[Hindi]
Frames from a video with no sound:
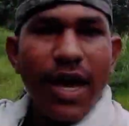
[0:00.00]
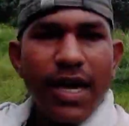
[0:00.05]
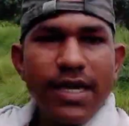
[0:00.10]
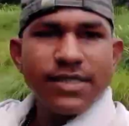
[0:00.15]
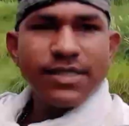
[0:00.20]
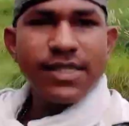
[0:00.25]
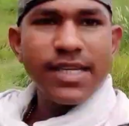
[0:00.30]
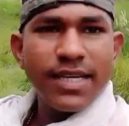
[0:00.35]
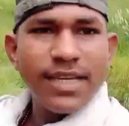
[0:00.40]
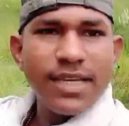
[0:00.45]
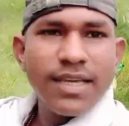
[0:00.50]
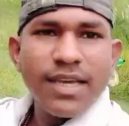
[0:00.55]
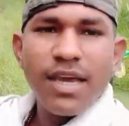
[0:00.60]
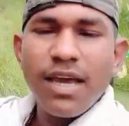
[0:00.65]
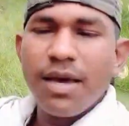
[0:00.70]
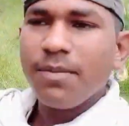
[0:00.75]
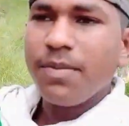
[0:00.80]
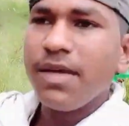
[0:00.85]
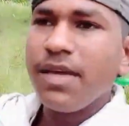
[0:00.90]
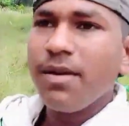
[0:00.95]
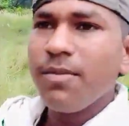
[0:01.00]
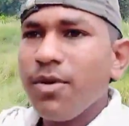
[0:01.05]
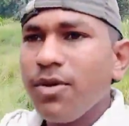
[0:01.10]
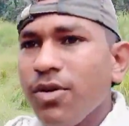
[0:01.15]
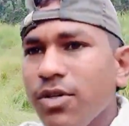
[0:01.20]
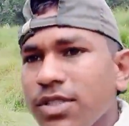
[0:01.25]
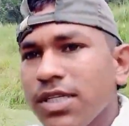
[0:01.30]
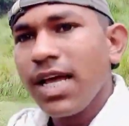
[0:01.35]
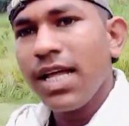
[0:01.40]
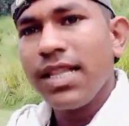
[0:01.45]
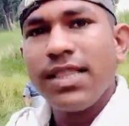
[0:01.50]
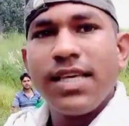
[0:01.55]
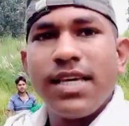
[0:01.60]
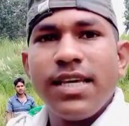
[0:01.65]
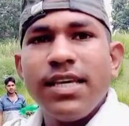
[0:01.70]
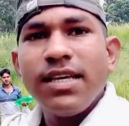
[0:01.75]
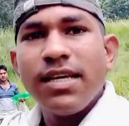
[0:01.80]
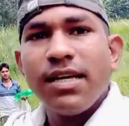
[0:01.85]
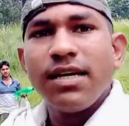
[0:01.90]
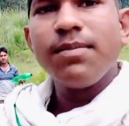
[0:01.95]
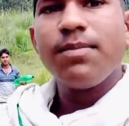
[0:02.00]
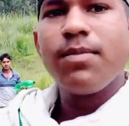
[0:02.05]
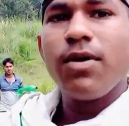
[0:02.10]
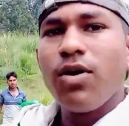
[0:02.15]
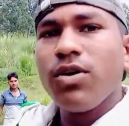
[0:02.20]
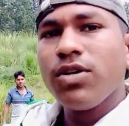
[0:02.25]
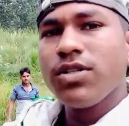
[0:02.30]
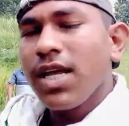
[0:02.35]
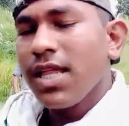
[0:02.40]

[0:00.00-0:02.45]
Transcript: गाइस देखिए अभी हम लोग जाते ही हैं बहुत